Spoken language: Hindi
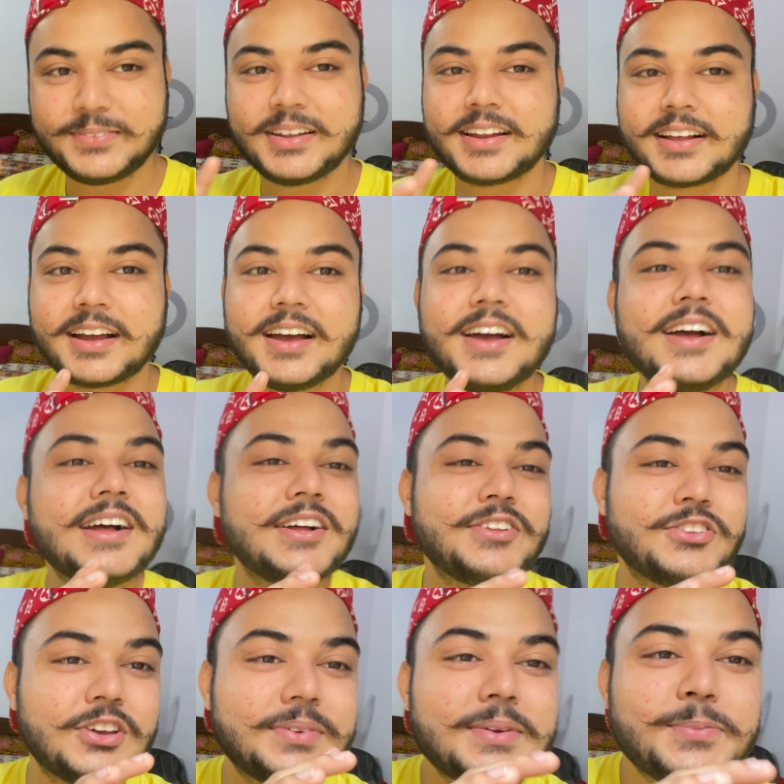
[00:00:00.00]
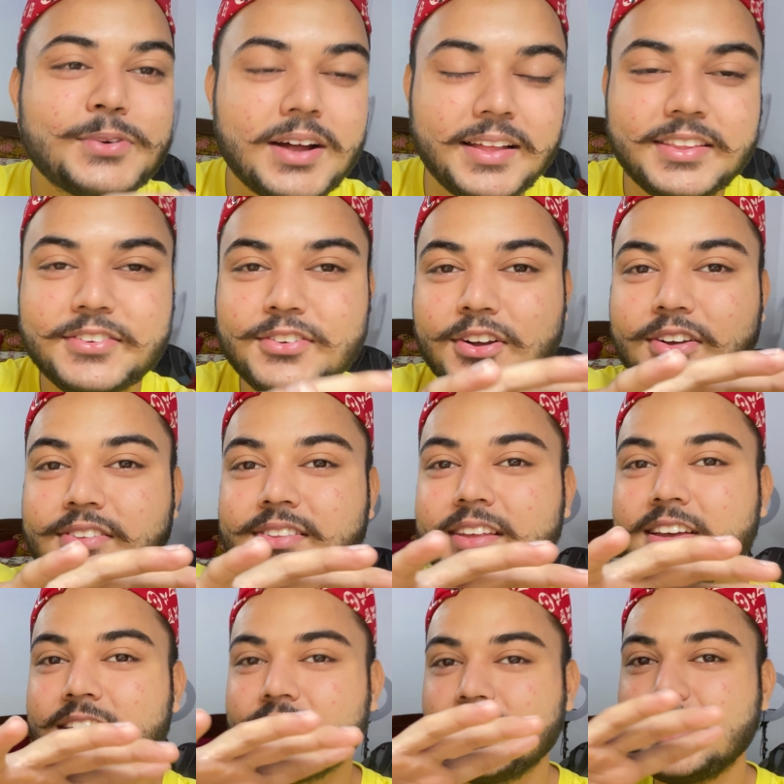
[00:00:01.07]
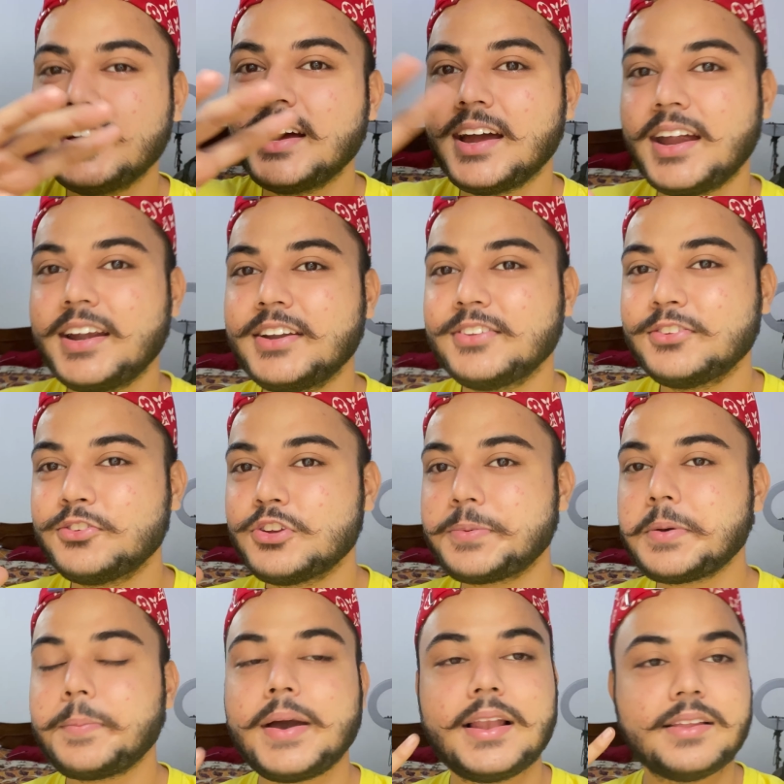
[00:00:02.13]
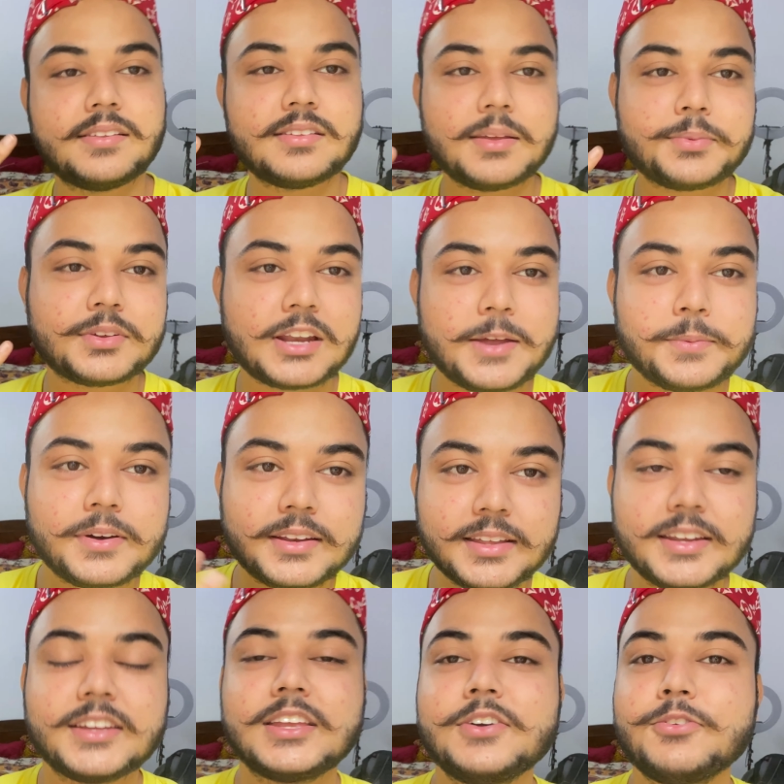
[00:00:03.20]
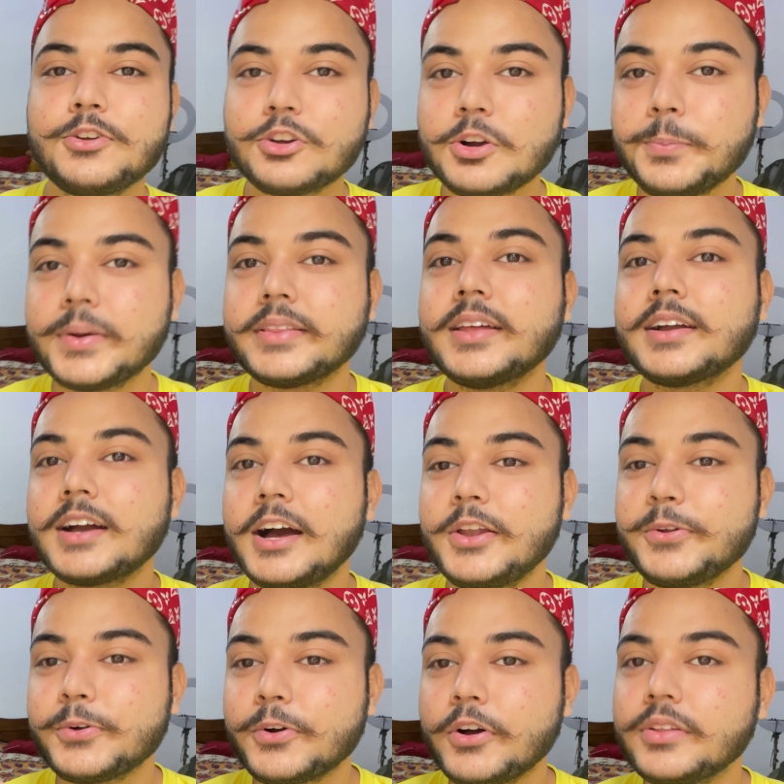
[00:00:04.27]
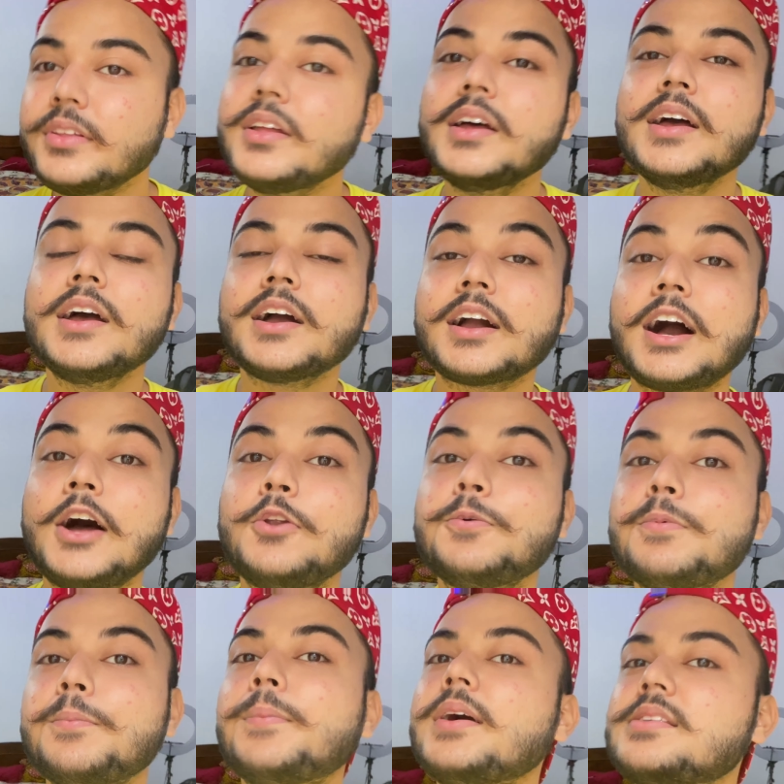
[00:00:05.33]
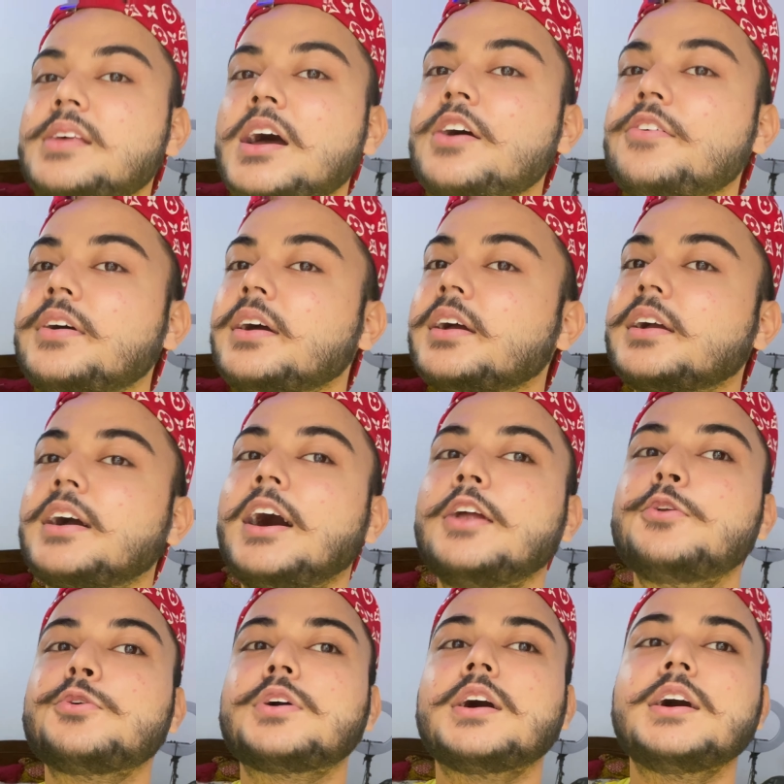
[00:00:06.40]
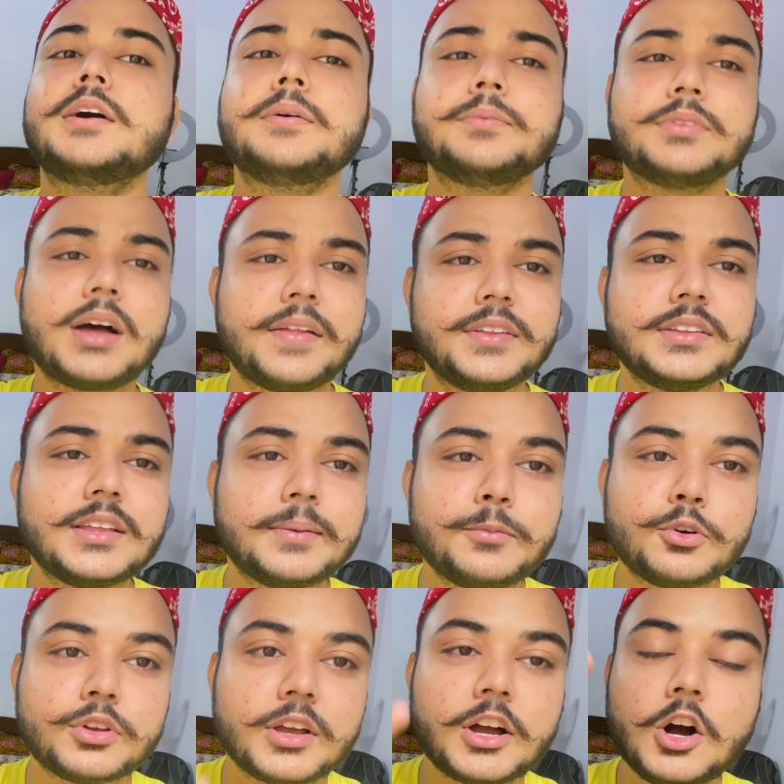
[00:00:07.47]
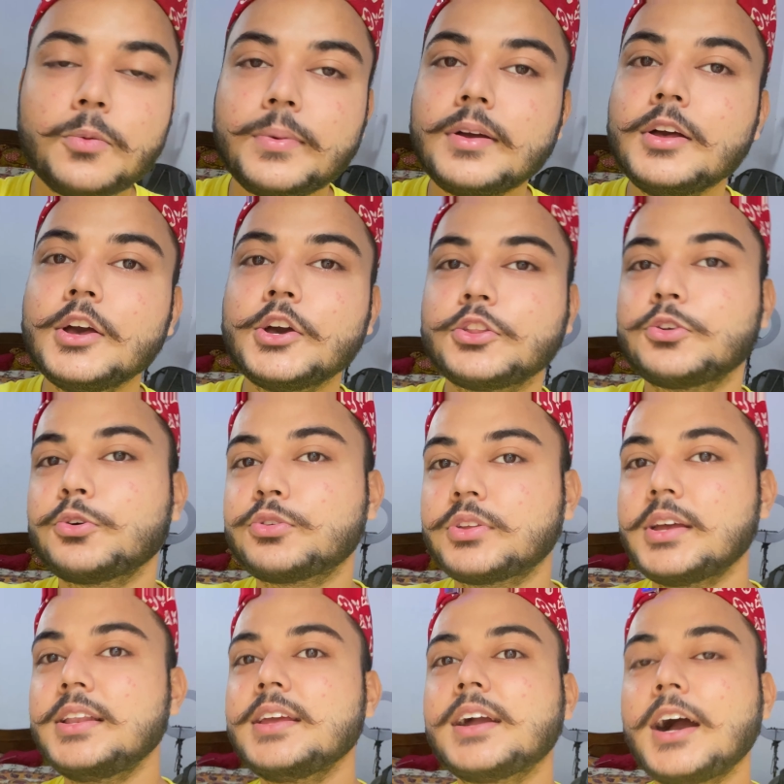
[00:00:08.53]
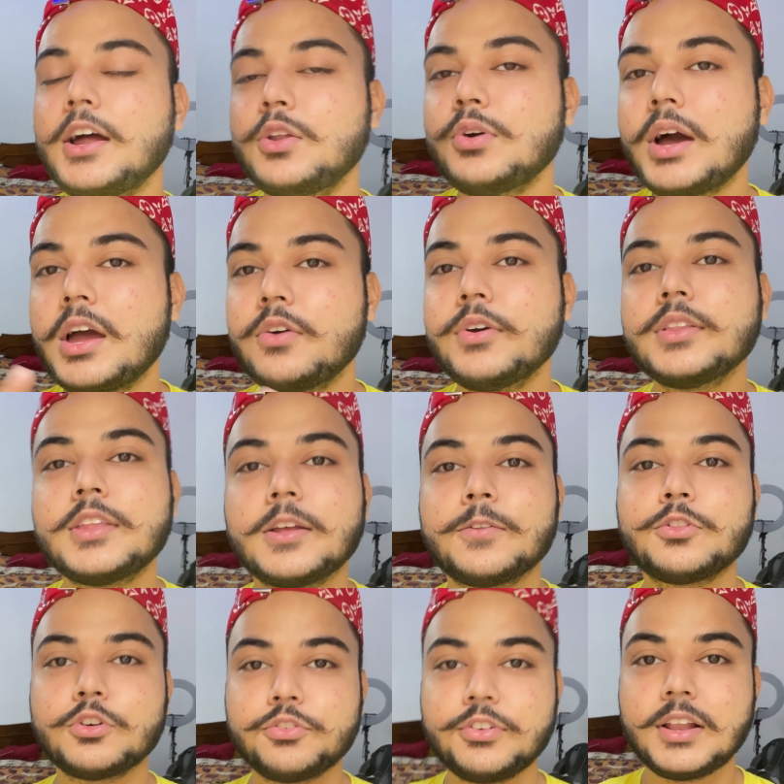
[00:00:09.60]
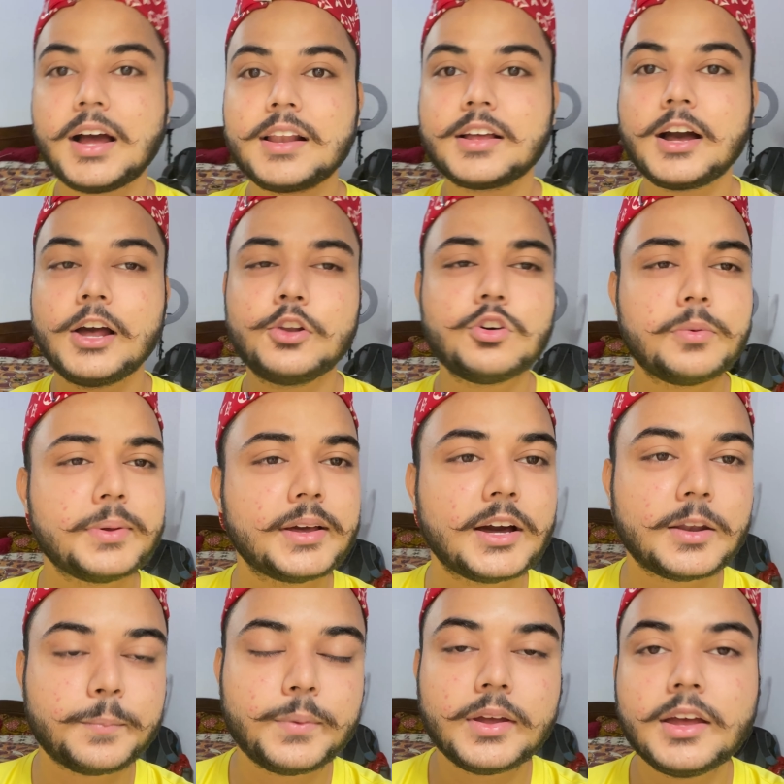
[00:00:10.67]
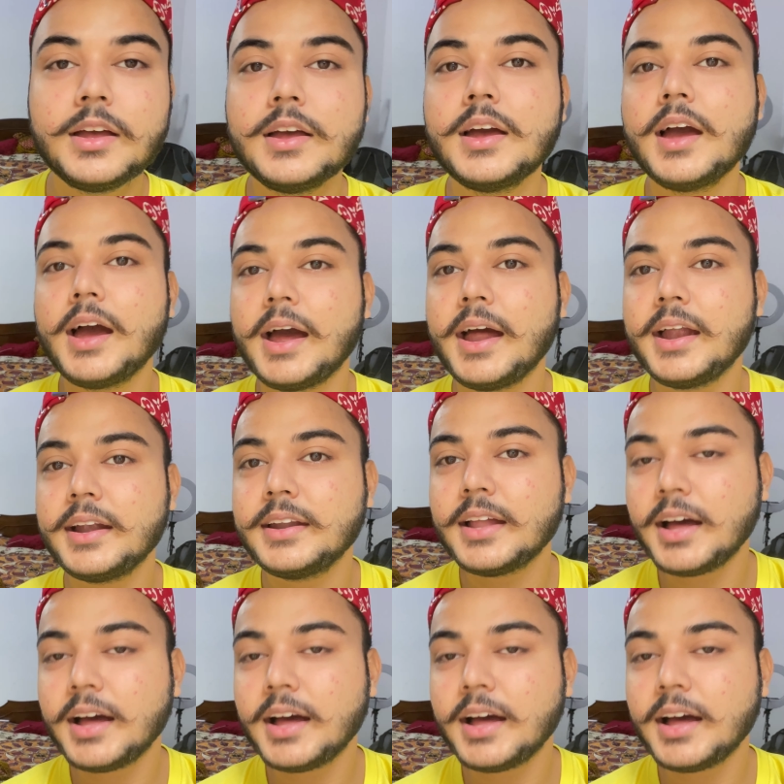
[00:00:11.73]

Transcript: डर गए जो भी पुराने व्लॉग्स देखे हुए हैं एंड जो भी पहले से सब्सक्राइब करके रखे वो लोग को पता है खालू कौन है खालू मुंबई से आए हुए हैं खालू का शादी था हम लोग के गाँव में तो उसके लिए खालू आए हुए थे तो फिलहाल खालू अभी घर पे है एंड